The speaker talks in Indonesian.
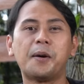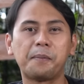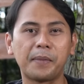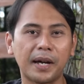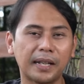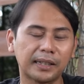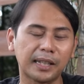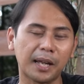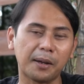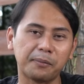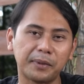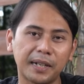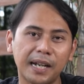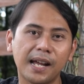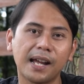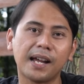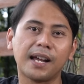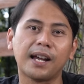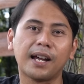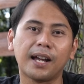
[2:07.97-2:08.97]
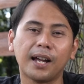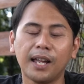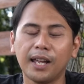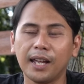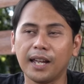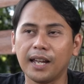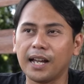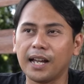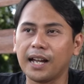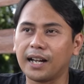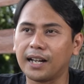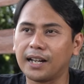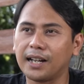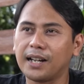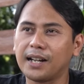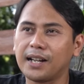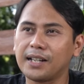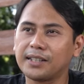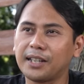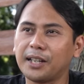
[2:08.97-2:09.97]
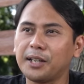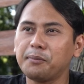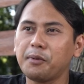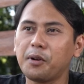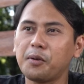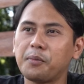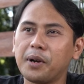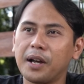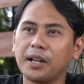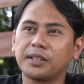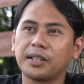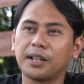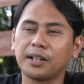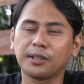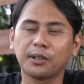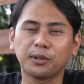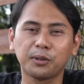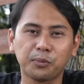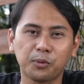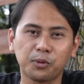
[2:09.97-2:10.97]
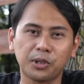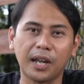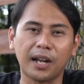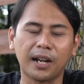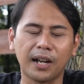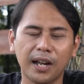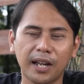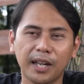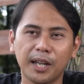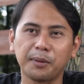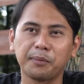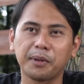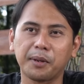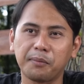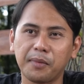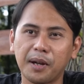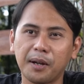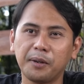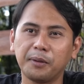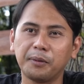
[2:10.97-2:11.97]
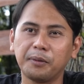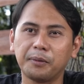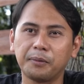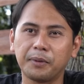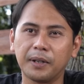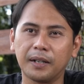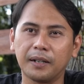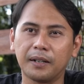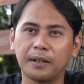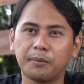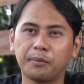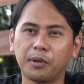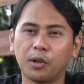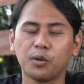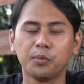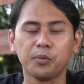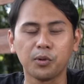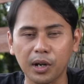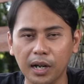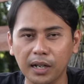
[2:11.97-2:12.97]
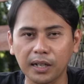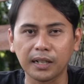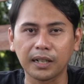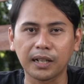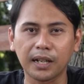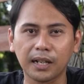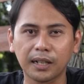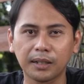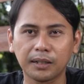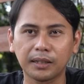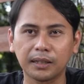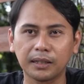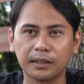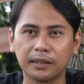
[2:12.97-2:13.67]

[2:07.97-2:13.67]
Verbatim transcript: Mantap. Nah uh, saya ini mau bahas salah satu pusaka yang memang uh, berhubungan dengan